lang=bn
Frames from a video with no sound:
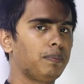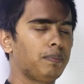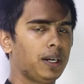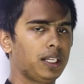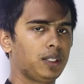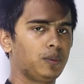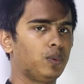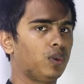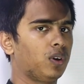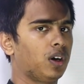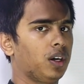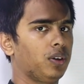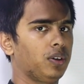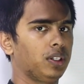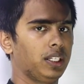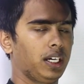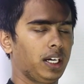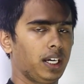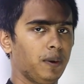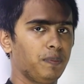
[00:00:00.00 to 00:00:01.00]
পাঁচ প্রকার
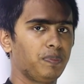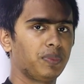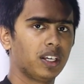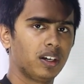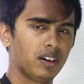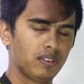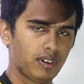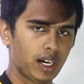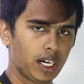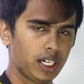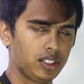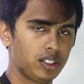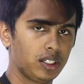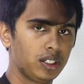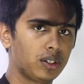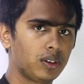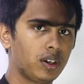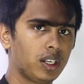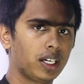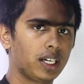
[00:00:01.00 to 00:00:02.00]
হয়ে থাকে ভারী
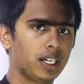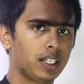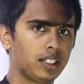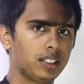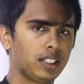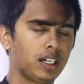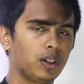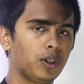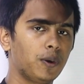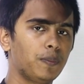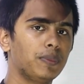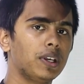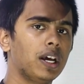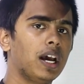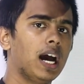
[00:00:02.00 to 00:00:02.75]
শৃঙ্খলের ক্ষেত্রে দেখো